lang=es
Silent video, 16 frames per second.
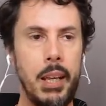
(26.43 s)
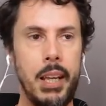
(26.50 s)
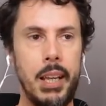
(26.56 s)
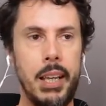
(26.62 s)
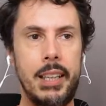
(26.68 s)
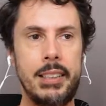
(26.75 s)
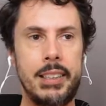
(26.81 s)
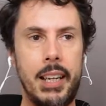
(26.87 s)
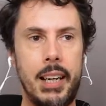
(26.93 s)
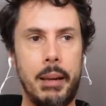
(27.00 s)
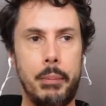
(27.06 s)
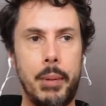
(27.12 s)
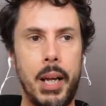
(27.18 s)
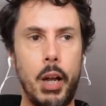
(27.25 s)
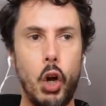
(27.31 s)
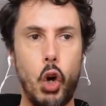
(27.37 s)
y se
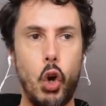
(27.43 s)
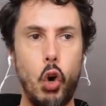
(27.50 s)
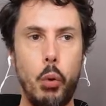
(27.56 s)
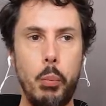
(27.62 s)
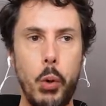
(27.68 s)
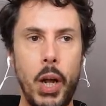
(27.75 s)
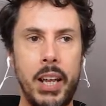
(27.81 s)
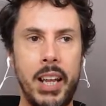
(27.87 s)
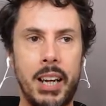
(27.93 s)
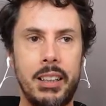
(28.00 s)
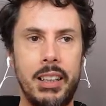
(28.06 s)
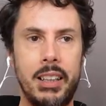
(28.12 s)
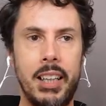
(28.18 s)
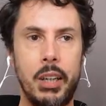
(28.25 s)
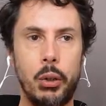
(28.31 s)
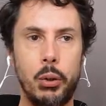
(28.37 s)
llama Cómo ganar
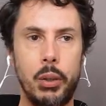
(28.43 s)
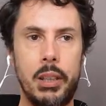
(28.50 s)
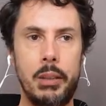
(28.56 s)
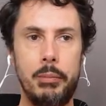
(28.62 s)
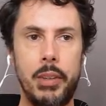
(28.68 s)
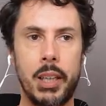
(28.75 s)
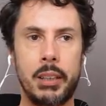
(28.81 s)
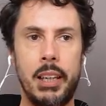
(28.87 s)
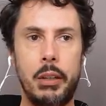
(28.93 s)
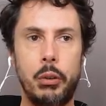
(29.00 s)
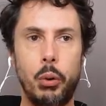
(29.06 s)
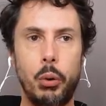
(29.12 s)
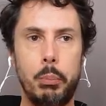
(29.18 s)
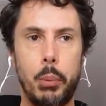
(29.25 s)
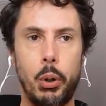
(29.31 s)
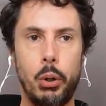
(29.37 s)
dinero invirtiendo
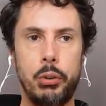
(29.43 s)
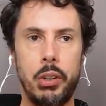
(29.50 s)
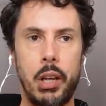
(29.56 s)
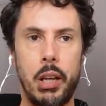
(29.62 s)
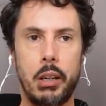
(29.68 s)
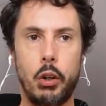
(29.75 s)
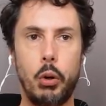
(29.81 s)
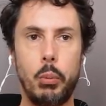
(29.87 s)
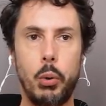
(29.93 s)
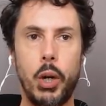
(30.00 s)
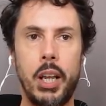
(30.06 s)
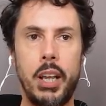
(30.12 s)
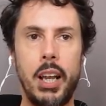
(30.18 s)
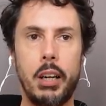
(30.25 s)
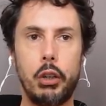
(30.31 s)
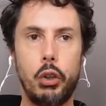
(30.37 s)
en bolsa, cómo
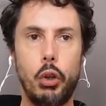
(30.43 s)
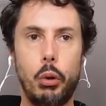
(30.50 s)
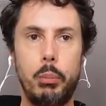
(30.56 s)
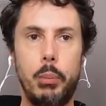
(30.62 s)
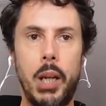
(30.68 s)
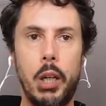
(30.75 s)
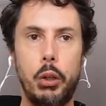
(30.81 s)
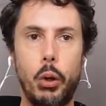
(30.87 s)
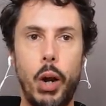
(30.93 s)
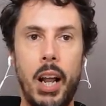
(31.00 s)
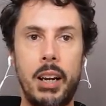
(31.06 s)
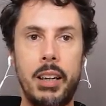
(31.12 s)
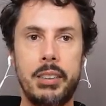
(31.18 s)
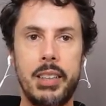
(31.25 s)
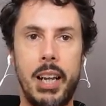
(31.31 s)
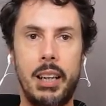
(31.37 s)
ganar 2.000
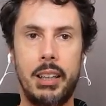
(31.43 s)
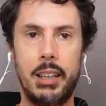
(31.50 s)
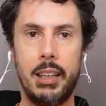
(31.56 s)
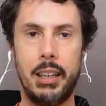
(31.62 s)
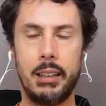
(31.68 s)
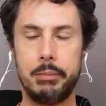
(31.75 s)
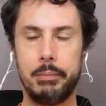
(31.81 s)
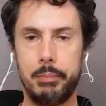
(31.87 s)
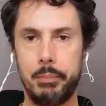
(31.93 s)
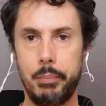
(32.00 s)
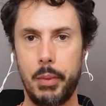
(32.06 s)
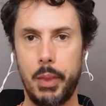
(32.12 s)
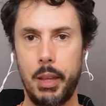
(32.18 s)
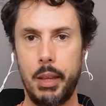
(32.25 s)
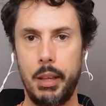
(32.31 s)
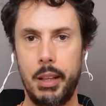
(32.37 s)
dólares al día
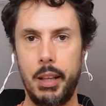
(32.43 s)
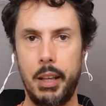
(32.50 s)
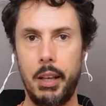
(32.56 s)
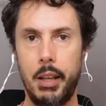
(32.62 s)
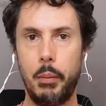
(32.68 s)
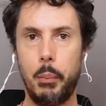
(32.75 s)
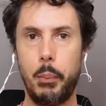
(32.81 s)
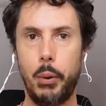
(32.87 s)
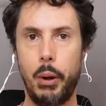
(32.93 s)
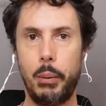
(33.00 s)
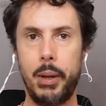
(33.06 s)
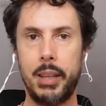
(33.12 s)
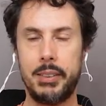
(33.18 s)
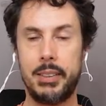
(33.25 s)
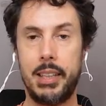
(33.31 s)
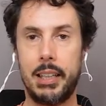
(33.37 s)

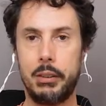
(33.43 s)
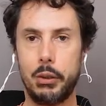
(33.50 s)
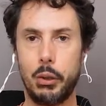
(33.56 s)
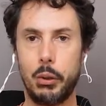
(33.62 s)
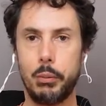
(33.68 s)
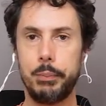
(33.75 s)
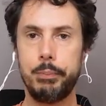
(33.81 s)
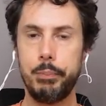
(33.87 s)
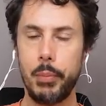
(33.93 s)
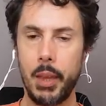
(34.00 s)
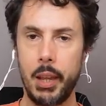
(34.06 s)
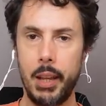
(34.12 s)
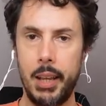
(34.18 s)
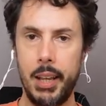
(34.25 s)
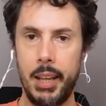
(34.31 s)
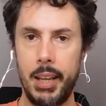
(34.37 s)
pruebas dentro.
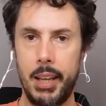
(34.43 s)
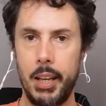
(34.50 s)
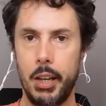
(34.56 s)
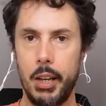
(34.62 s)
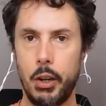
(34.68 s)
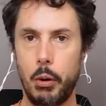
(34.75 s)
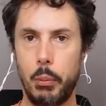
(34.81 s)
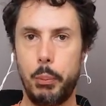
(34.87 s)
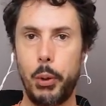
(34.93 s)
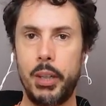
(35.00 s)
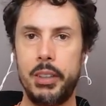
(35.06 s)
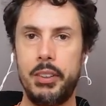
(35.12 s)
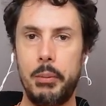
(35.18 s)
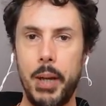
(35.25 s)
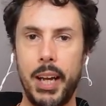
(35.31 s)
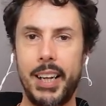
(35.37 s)
Como podéis
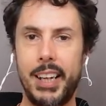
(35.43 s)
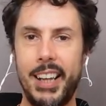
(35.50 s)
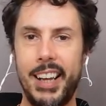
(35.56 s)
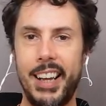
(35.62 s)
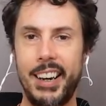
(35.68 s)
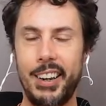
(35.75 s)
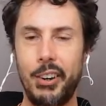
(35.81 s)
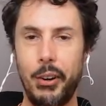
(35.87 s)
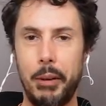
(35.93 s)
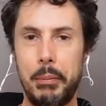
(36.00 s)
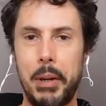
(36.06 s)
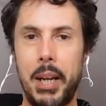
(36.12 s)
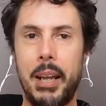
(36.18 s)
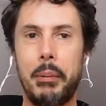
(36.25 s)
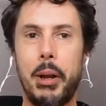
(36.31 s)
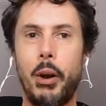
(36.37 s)
imaginar, lo que me
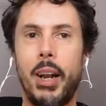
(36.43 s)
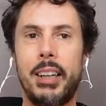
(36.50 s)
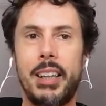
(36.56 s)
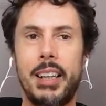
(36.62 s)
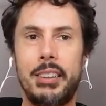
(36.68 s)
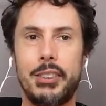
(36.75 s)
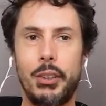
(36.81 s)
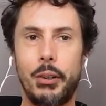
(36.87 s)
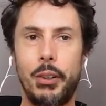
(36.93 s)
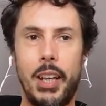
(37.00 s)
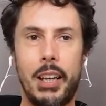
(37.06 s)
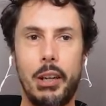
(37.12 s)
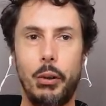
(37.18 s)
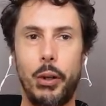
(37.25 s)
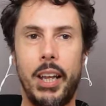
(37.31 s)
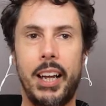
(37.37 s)
llamaron la atención es
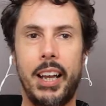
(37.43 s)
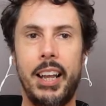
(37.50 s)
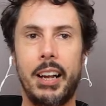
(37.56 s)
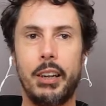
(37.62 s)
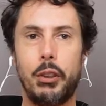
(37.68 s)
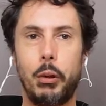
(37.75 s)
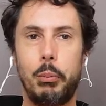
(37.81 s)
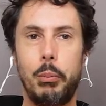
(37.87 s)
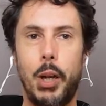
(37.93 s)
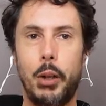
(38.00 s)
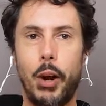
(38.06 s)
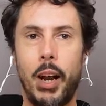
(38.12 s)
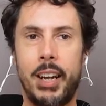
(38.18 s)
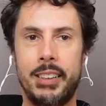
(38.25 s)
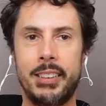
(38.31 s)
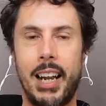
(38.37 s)
lo de ganar 2.000
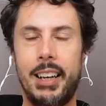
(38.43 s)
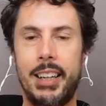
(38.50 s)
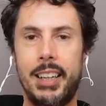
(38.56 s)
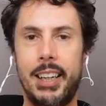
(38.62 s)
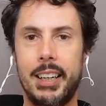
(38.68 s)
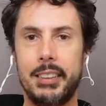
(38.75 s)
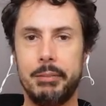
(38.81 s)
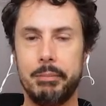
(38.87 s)
dólares al día.